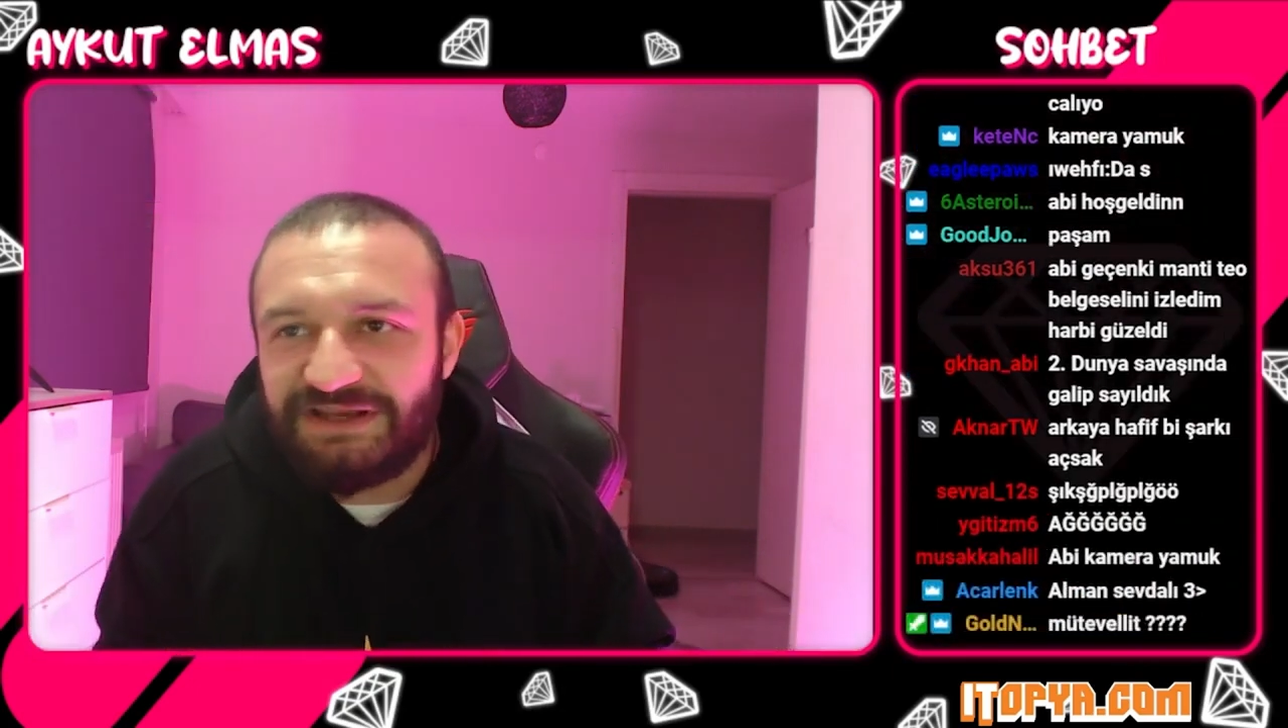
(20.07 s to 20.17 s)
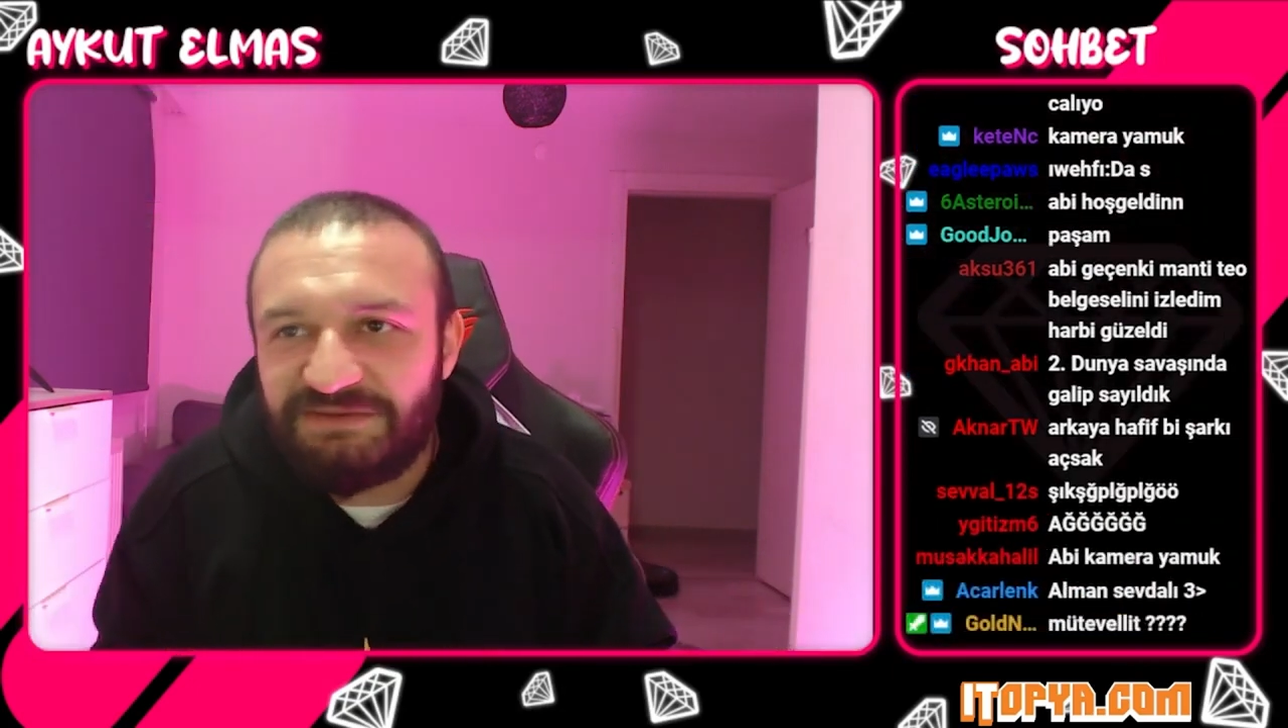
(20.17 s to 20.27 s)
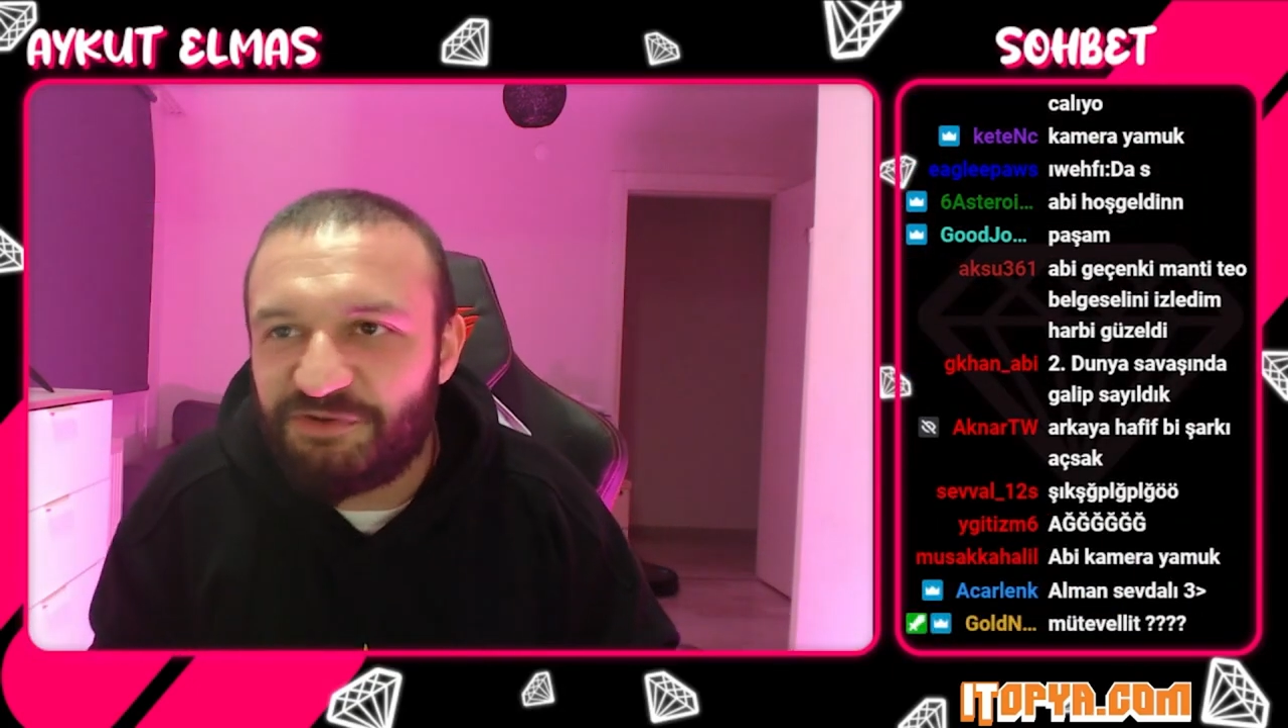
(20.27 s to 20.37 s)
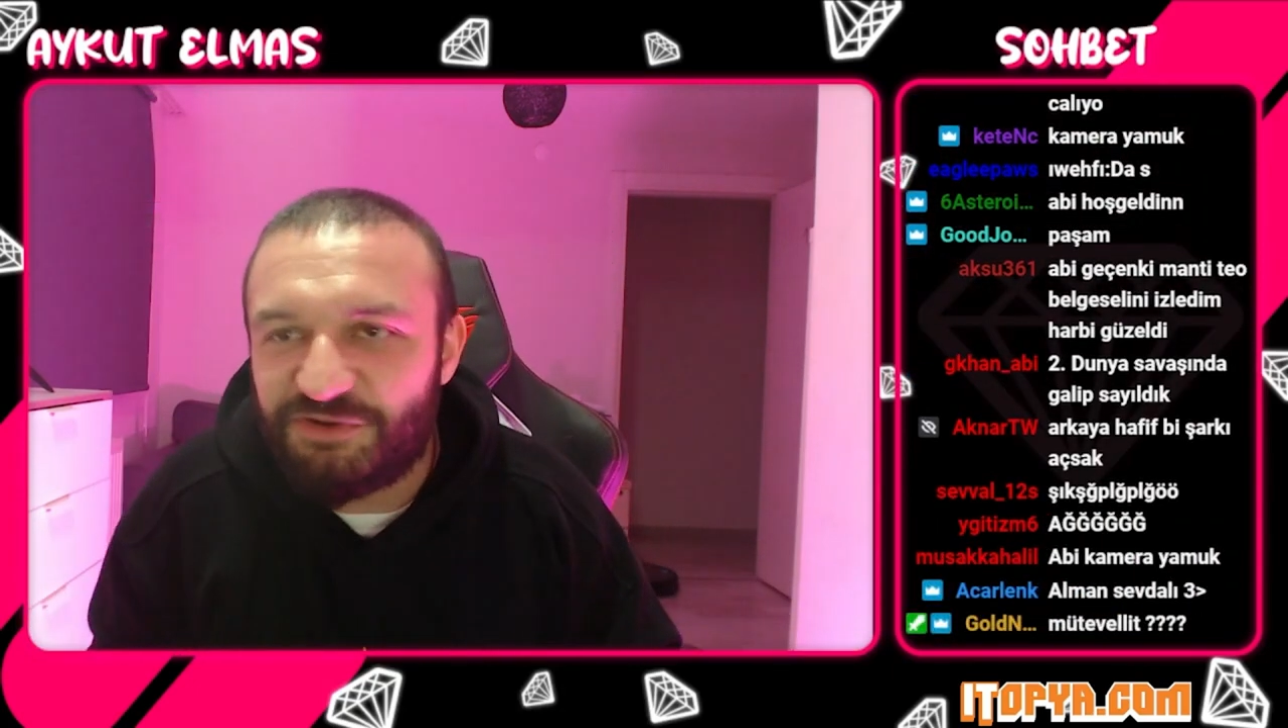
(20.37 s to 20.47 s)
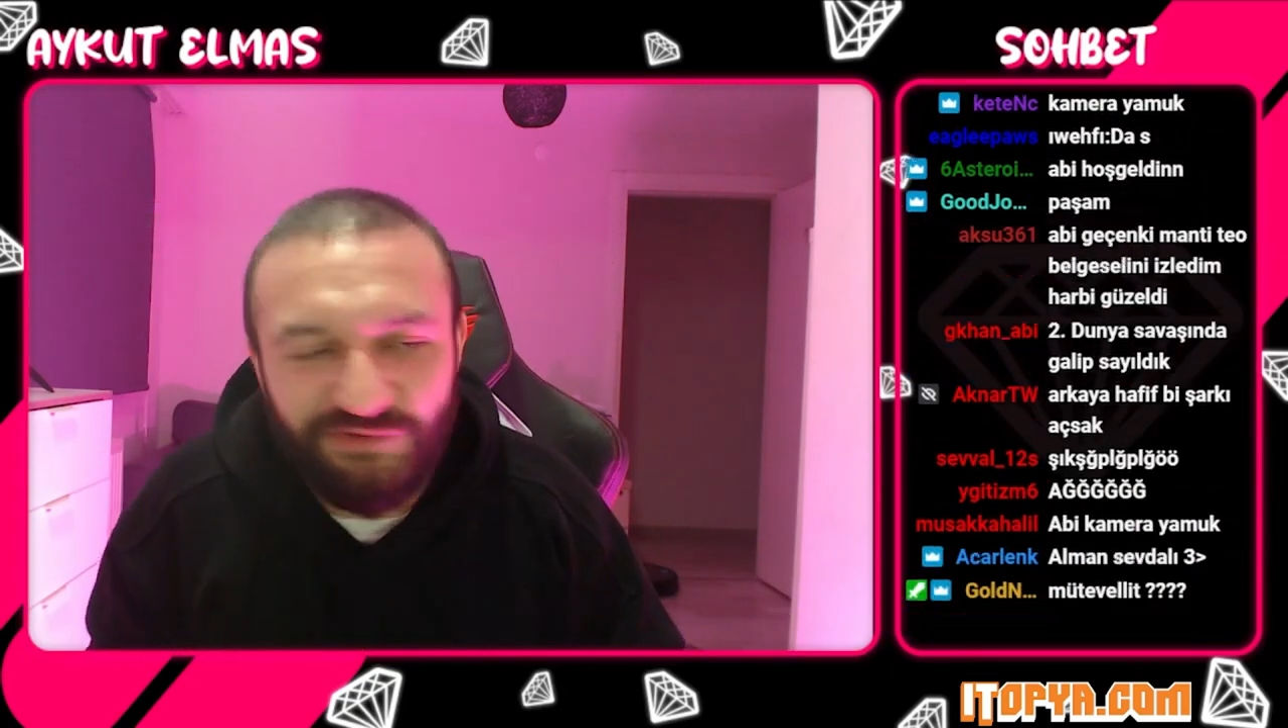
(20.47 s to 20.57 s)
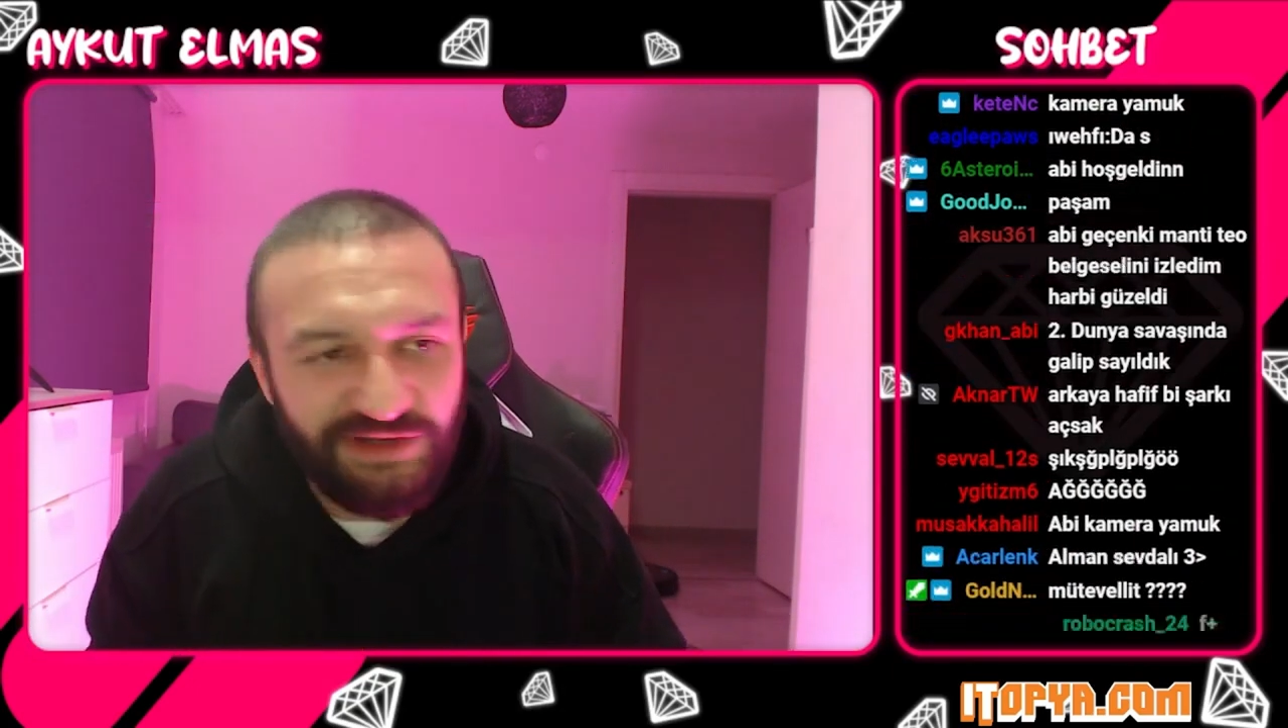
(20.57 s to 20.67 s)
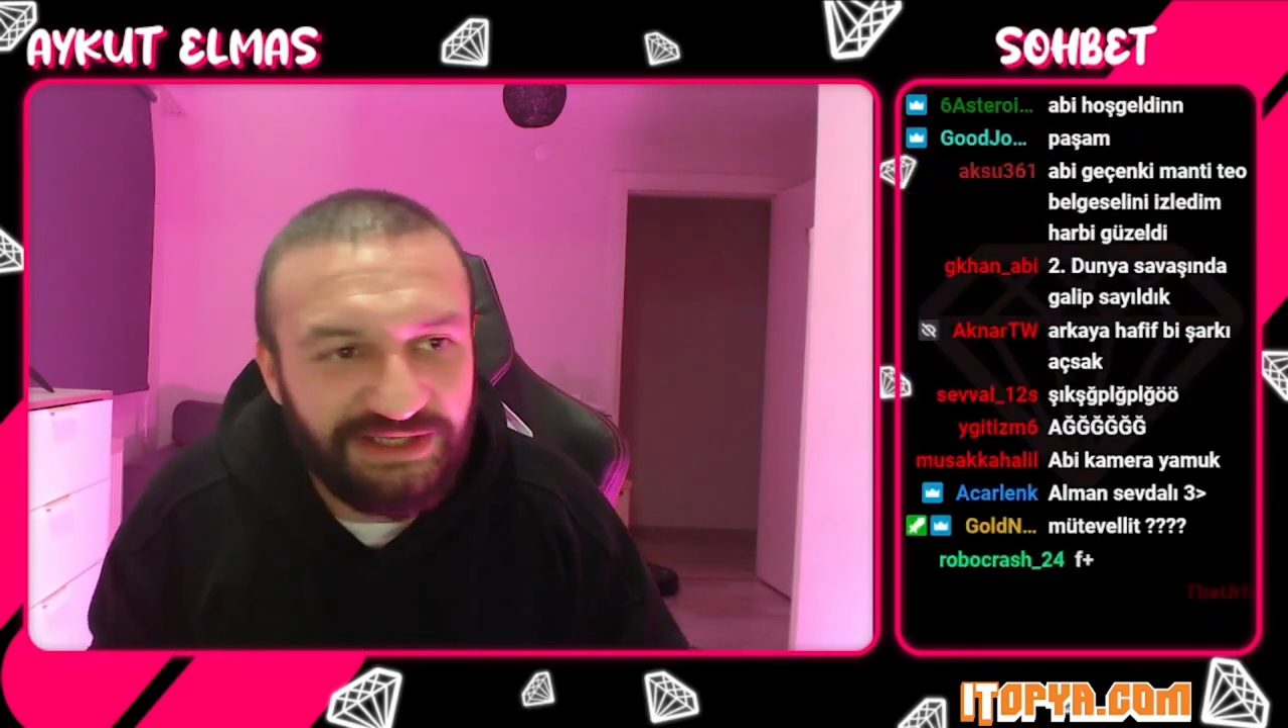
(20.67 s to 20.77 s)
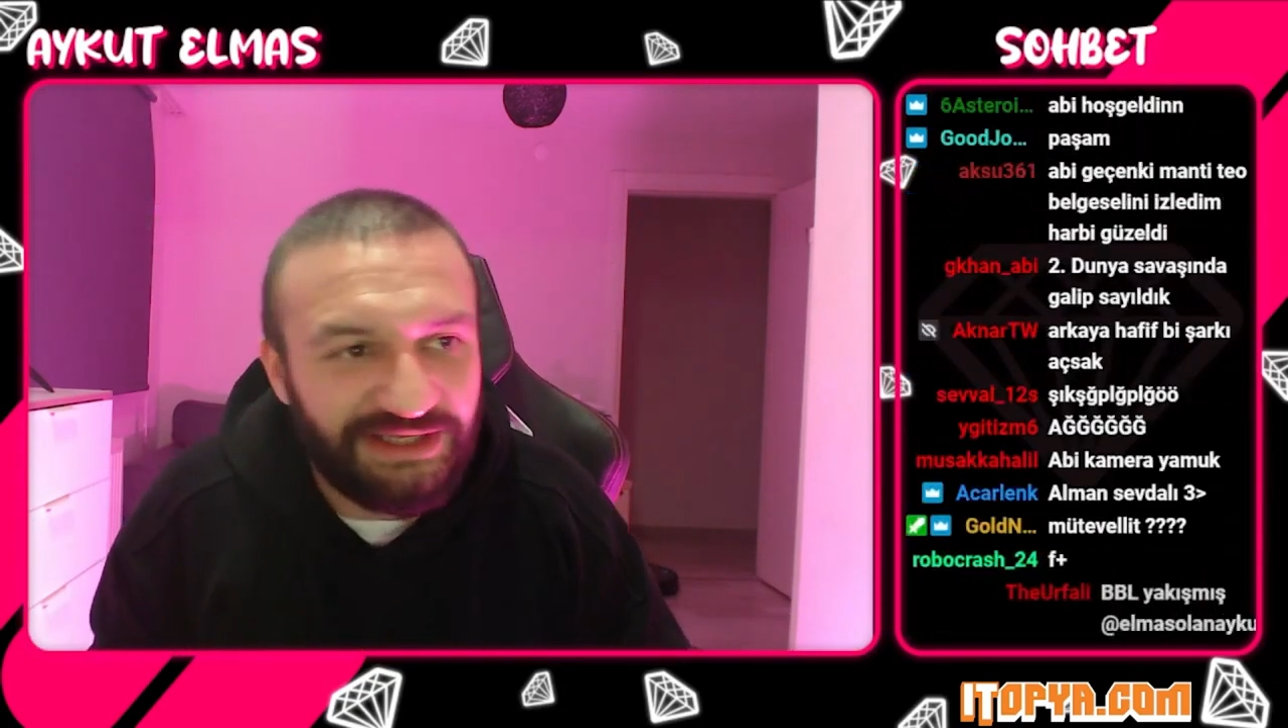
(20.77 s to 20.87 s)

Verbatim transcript: 23 falan